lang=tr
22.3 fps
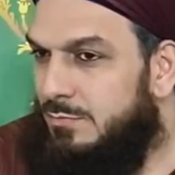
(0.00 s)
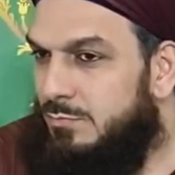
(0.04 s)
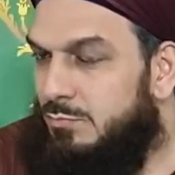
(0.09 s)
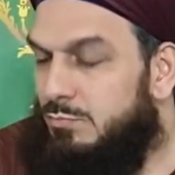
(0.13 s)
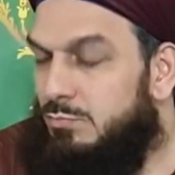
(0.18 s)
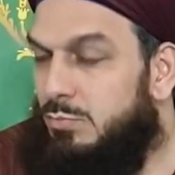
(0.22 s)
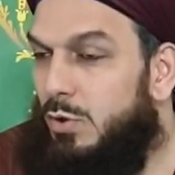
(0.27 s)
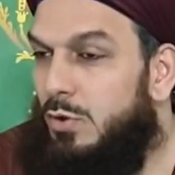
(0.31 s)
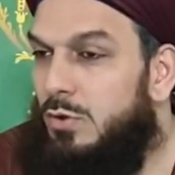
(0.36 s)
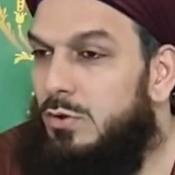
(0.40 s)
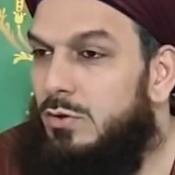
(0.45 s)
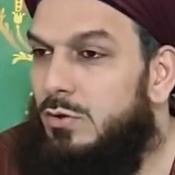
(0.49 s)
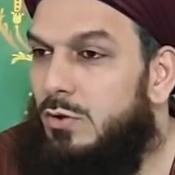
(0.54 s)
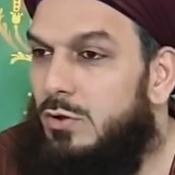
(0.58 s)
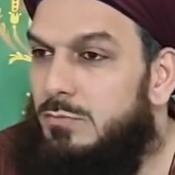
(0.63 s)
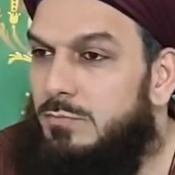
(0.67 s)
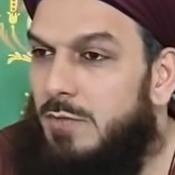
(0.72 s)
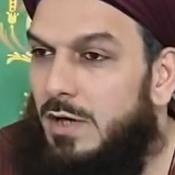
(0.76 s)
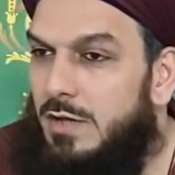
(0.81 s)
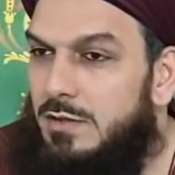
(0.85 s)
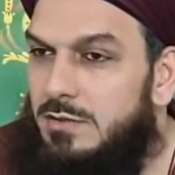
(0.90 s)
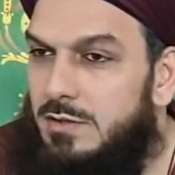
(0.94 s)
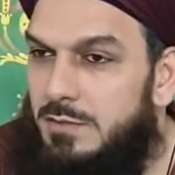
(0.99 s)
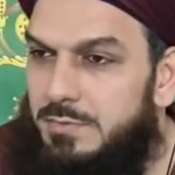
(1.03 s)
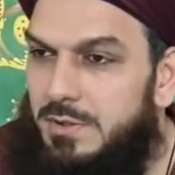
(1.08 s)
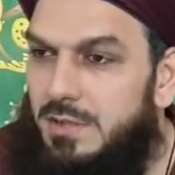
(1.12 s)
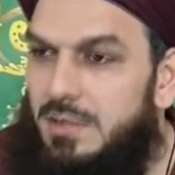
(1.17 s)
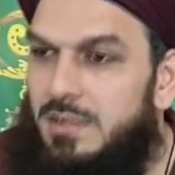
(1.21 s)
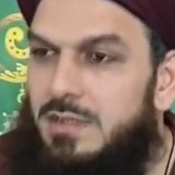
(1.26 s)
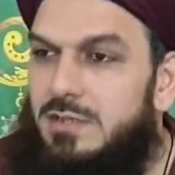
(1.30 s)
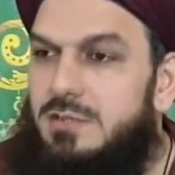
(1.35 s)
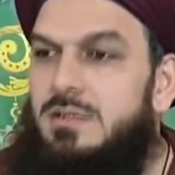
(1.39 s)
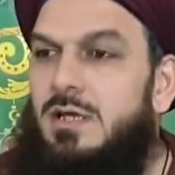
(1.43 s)
Böyle olmakla
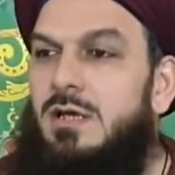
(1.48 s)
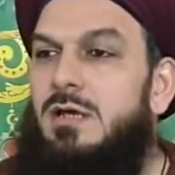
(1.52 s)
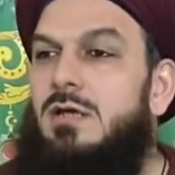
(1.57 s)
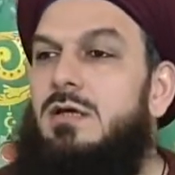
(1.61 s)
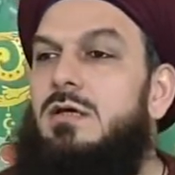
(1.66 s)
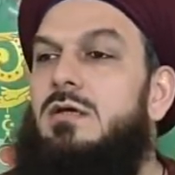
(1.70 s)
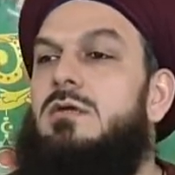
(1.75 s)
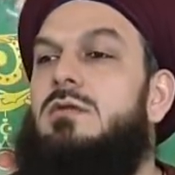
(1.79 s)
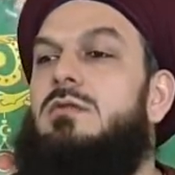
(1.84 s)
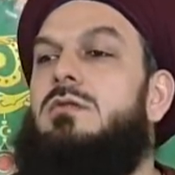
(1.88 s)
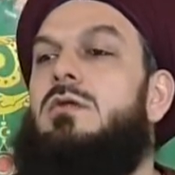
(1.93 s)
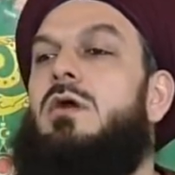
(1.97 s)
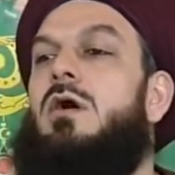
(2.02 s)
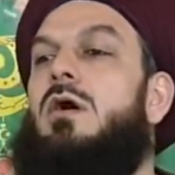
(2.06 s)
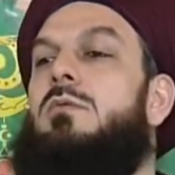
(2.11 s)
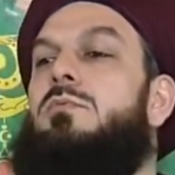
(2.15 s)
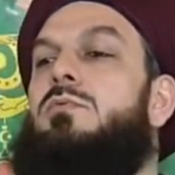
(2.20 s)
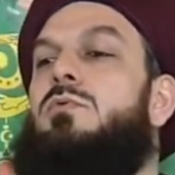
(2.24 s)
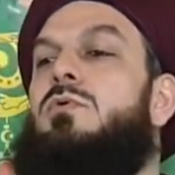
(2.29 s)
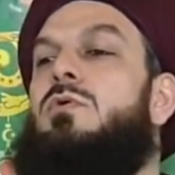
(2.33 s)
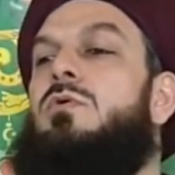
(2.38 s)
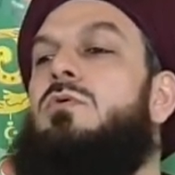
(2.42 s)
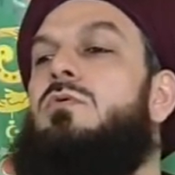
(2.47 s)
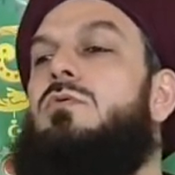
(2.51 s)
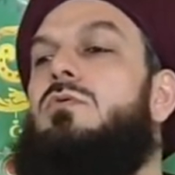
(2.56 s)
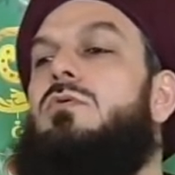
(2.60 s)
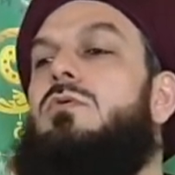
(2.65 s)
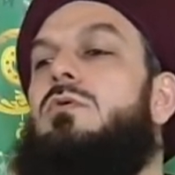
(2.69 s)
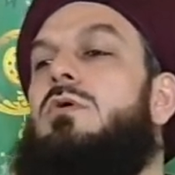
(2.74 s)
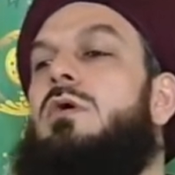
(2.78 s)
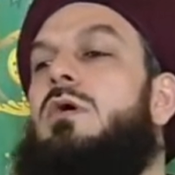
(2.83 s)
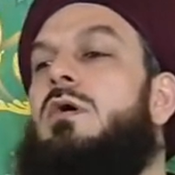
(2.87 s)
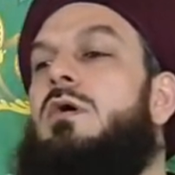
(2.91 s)
birlikte ne yapıyor?
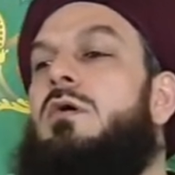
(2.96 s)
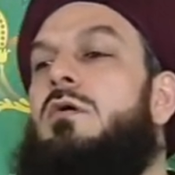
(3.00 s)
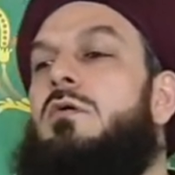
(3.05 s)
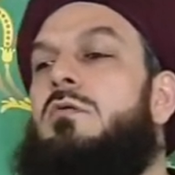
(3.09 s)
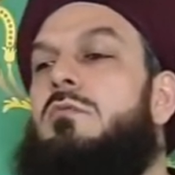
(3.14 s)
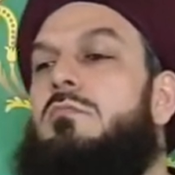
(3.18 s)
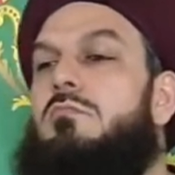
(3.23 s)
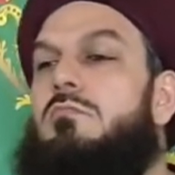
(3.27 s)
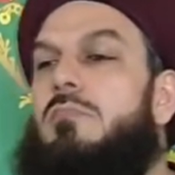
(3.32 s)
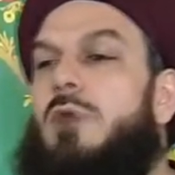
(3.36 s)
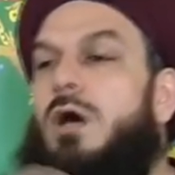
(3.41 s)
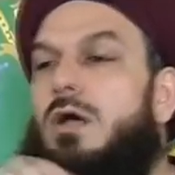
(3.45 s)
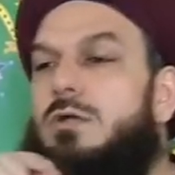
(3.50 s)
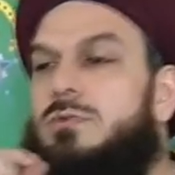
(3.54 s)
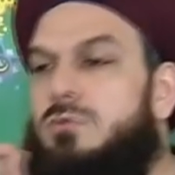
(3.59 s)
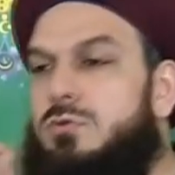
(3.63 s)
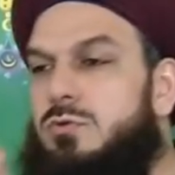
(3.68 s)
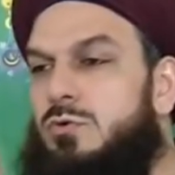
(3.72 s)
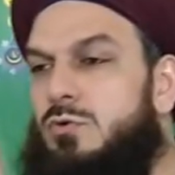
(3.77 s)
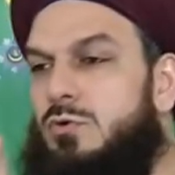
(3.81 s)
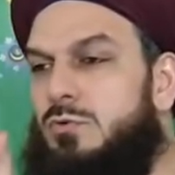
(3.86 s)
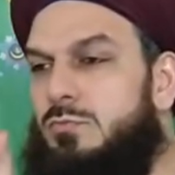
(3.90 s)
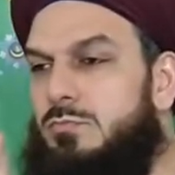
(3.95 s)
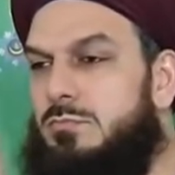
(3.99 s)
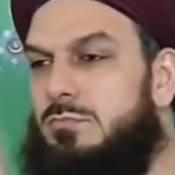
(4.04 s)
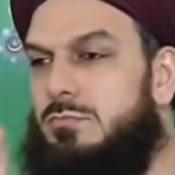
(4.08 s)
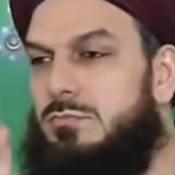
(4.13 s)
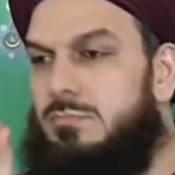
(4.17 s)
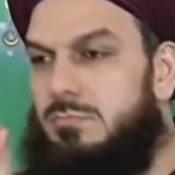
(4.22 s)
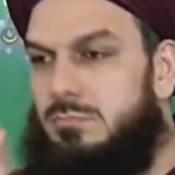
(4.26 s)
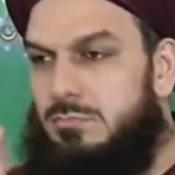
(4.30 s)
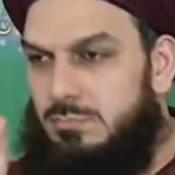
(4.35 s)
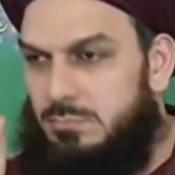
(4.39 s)
Mazlum
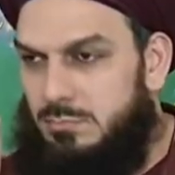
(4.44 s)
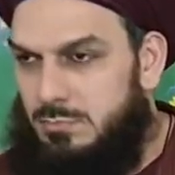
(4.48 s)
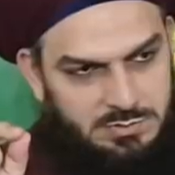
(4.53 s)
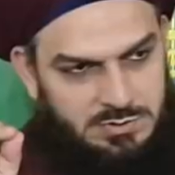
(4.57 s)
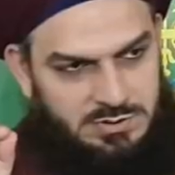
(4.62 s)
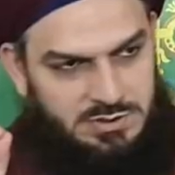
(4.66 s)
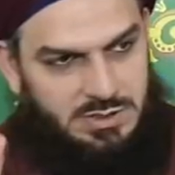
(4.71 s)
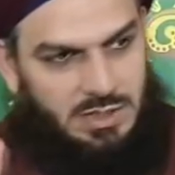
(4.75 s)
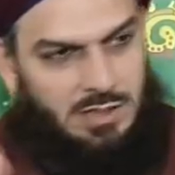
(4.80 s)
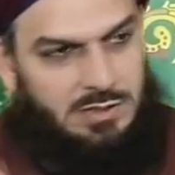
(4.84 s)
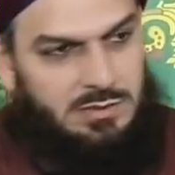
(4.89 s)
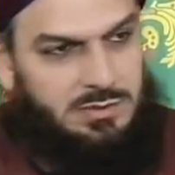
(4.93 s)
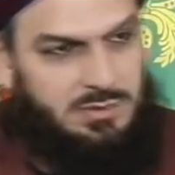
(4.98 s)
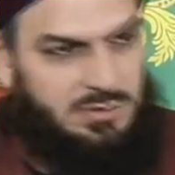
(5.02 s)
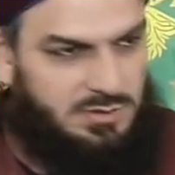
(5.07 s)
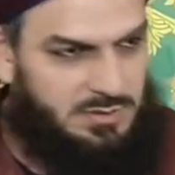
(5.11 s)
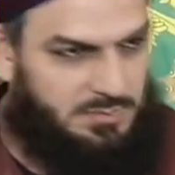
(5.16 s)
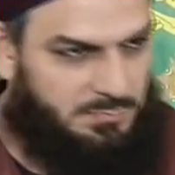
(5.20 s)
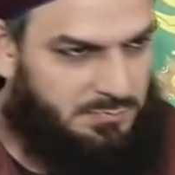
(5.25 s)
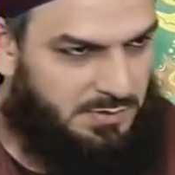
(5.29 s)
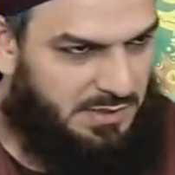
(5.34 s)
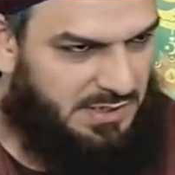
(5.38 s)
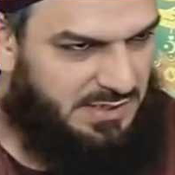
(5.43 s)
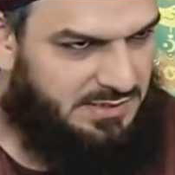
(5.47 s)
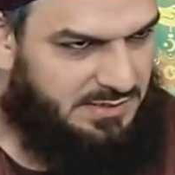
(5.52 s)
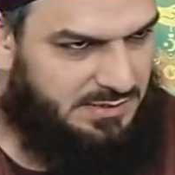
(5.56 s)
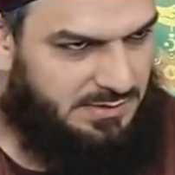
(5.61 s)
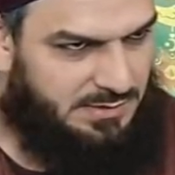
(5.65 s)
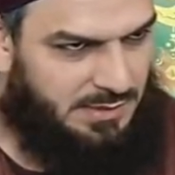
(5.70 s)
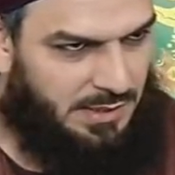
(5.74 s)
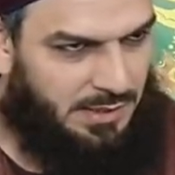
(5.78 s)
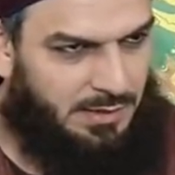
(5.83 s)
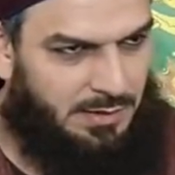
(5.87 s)
sandığı
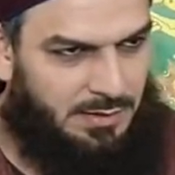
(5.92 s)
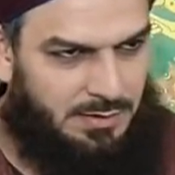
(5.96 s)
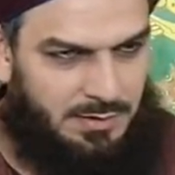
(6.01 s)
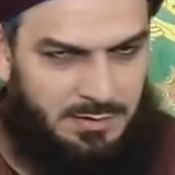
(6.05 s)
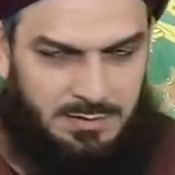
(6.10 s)
birisine